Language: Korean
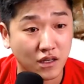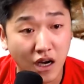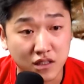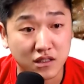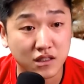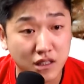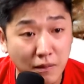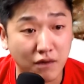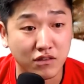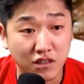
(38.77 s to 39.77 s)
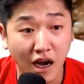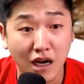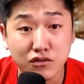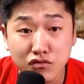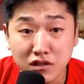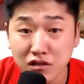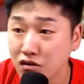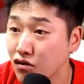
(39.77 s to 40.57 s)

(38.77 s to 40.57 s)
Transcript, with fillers: 야 씨발 우리 이거 할 수 있는